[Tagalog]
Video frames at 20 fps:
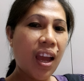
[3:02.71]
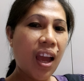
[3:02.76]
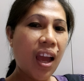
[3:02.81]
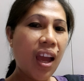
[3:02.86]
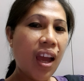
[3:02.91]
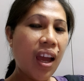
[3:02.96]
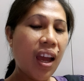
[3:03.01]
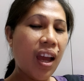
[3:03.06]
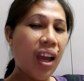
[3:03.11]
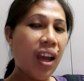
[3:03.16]

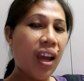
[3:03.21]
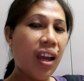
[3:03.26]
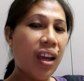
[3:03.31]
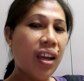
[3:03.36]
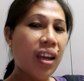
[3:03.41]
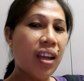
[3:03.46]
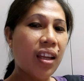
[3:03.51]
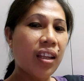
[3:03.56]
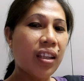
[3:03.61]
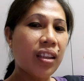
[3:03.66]
Ah... Uh,
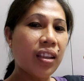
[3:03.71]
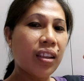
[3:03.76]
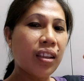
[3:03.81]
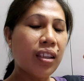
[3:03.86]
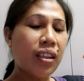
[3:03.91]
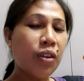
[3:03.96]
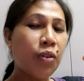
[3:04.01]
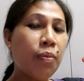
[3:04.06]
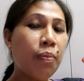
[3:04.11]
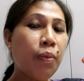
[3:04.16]

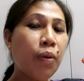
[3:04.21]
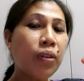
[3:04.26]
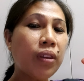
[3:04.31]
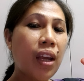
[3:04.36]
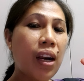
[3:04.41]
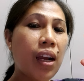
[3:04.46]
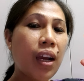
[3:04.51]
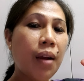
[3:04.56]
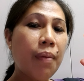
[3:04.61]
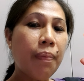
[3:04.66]
yung po
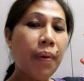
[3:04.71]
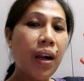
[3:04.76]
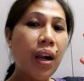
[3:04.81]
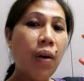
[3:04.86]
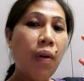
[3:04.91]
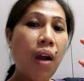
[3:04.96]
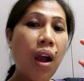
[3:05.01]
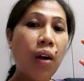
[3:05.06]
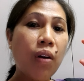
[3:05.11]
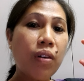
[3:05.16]
talagang
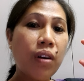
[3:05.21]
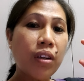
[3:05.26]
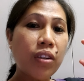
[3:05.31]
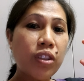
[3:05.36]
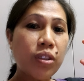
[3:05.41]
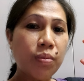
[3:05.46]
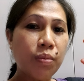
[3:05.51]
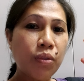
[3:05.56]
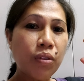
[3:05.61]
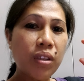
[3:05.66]
paggawa ko ng
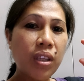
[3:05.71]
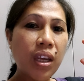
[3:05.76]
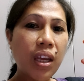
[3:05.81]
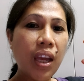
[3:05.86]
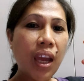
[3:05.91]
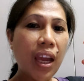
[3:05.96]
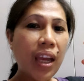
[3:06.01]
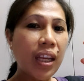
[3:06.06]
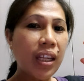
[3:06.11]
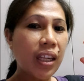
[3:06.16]
smoothie
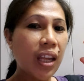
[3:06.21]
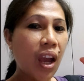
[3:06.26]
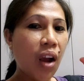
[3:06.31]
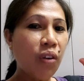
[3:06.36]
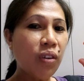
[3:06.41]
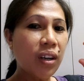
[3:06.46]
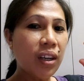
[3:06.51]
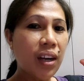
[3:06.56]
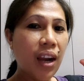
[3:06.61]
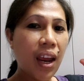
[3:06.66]
ay eh, hindi
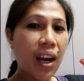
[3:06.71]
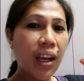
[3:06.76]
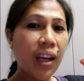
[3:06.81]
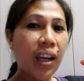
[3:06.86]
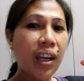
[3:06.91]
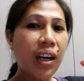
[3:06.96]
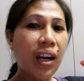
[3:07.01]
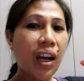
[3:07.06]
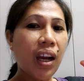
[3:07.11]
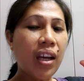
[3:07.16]
ako
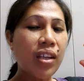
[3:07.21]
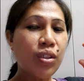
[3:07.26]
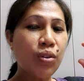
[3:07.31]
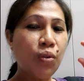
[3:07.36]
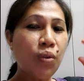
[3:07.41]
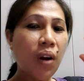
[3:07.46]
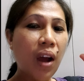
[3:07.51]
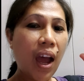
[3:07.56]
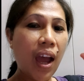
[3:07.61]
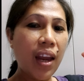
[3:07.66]
naglalagay ng
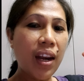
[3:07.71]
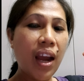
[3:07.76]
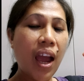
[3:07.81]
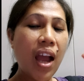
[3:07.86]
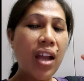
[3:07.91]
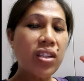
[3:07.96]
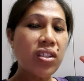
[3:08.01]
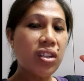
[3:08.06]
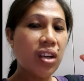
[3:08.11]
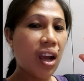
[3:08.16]
asukal
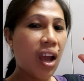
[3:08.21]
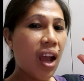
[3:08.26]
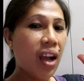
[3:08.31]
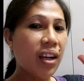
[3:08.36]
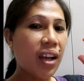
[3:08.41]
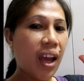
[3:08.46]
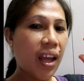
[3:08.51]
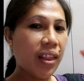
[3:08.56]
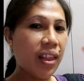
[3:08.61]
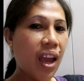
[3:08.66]
at saka
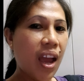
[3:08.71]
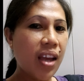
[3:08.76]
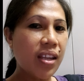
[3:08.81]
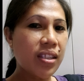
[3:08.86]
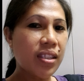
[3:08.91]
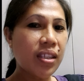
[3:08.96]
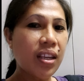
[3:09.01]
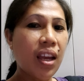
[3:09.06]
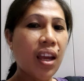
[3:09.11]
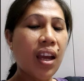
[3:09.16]

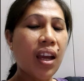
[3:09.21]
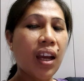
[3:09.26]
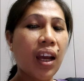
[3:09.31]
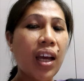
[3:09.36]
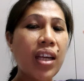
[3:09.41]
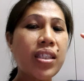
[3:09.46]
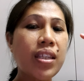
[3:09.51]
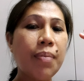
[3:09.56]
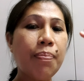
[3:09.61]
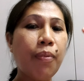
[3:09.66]
gatas.
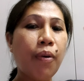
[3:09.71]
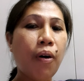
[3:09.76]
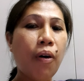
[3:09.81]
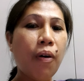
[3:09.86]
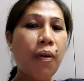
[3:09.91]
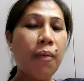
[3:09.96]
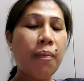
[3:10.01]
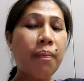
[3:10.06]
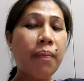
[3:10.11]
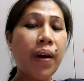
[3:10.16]
Kasi
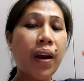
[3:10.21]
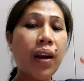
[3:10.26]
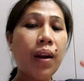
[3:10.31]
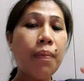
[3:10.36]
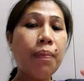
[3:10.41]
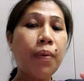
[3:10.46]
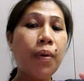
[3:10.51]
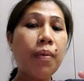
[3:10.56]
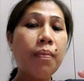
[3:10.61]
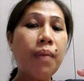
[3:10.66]
po,
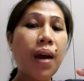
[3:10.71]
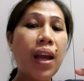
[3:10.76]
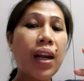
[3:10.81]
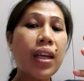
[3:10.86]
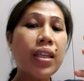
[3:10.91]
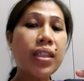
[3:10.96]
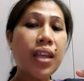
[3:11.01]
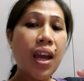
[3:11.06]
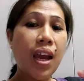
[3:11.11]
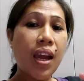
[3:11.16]
para po
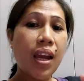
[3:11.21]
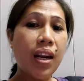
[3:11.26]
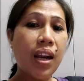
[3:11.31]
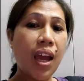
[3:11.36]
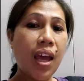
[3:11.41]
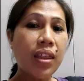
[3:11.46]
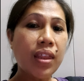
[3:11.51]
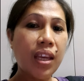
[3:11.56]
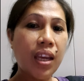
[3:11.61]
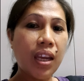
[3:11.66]
malasahan
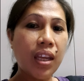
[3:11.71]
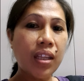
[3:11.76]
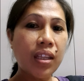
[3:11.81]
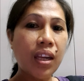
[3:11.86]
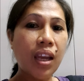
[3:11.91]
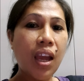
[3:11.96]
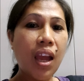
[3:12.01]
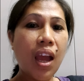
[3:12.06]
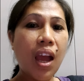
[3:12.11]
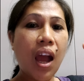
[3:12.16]
natin
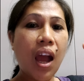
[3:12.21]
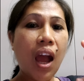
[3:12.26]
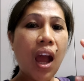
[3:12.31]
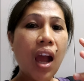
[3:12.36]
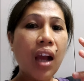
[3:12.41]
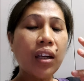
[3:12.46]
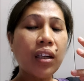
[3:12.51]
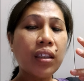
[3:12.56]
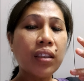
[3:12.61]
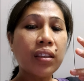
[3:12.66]

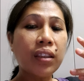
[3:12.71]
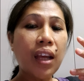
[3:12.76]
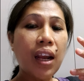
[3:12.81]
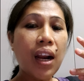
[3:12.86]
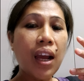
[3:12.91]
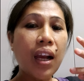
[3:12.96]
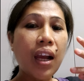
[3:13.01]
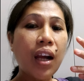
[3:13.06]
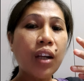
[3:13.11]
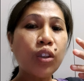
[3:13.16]
ang
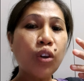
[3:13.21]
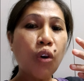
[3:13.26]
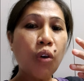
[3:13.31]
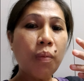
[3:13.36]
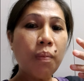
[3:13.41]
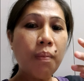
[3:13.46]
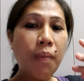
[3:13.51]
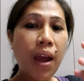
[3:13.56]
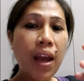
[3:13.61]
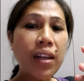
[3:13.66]
talagang
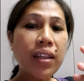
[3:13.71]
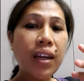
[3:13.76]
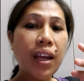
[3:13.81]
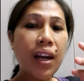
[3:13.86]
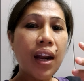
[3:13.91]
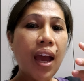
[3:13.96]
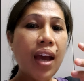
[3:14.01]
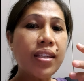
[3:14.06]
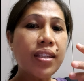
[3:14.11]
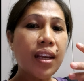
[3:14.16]
normal na
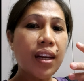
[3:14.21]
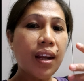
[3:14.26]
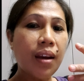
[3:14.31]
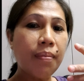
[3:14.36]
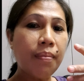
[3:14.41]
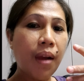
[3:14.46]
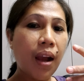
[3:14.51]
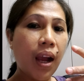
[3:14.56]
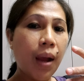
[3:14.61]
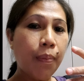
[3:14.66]
lasa ng
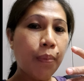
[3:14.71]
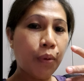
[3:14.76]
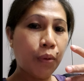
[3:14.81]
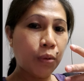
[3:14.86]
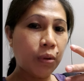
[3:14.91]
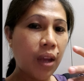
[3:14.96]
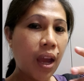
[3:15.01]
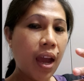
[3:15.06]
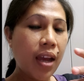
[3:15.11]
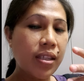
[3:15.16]
mga
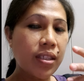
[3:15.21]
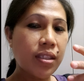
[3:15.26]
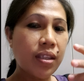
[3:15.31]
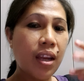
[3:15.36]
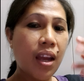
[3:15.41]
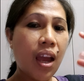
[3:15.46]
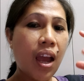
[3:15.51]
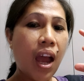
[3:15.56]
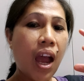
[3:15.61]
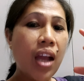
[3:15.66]
prutas.
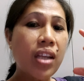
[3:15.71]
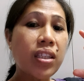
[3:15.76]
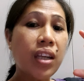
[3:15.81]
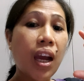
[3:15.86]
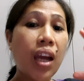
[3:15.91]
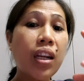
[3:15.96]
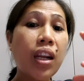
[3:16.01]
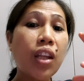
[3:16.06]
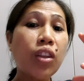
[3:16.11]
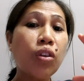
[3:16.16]
At
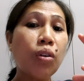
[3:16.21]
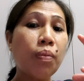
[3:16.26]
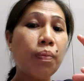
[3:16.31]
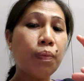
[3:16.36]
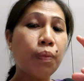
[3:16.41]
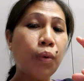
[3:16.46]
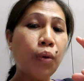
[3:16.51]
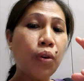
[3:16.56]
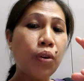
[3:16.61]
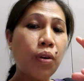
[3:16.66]
saka nandun
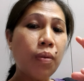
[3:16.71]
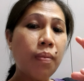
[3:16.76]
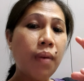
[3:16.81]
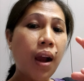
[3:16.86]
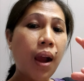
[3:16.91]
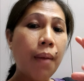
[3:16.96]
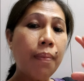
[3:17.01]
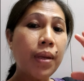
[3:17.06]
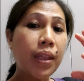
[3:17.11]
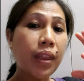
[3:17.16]
po yung
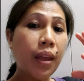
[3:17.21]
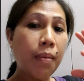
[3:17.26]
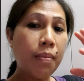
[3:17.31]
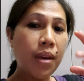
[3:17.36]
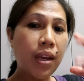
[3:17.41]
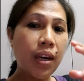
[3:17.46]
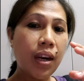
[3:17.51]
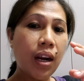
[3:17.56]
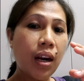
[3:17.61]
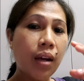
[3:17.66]
mga
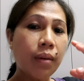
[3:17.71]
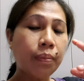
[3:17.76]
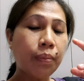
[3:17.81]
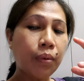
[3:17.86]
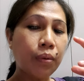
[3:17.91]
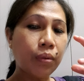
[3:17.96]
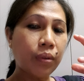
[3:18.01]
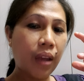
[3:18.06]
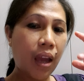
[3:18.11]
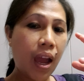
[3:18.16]
bitamina ng
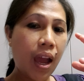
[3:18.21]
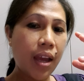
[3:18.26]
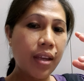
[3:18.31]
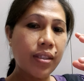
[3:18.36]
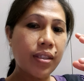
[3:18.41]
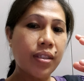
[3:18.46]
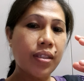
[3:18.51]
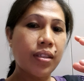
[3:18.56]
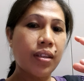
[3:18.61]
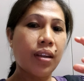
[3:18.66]

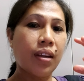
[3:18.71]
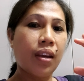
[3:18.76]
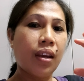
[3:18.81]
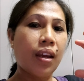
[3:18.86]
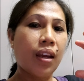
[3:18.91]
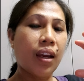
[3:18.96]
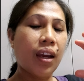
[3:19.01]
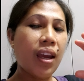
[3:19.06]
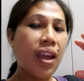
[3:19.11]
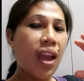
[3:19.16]
prutas.
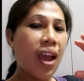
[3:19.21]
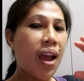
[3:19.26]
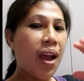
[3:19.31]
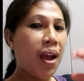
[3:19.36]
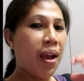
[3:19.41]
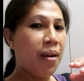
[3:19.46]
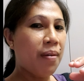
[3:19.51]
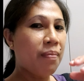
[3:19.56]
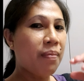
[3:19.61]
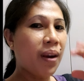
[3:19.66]

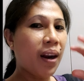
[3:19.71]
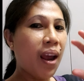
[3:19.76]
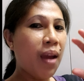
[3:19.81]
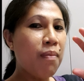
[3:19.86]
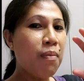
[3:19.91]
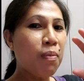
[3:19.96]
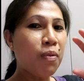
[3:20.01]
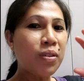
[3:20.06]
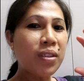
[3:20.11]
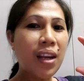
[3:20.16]
Kaya
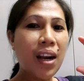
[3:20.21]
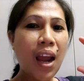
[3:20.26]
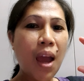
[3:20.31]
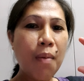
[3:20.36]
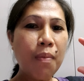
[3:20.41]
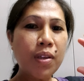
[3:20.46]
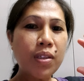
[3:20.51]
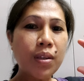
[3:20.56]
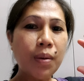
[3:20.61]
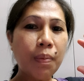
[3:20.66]
marami po
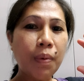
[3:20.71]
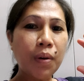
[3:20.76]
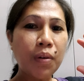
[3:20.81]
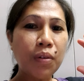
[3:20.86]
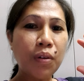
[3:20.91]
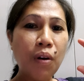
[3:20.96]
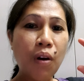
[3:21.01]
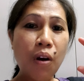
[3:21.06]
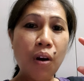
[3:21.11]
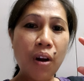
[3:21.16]
salamat sa
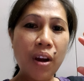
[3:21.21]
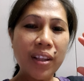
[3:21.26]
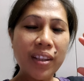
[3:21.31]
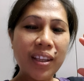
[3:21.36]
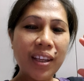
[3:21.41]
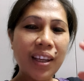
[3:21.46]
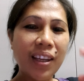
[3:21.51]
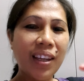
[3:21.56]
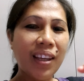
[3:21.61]
panonood.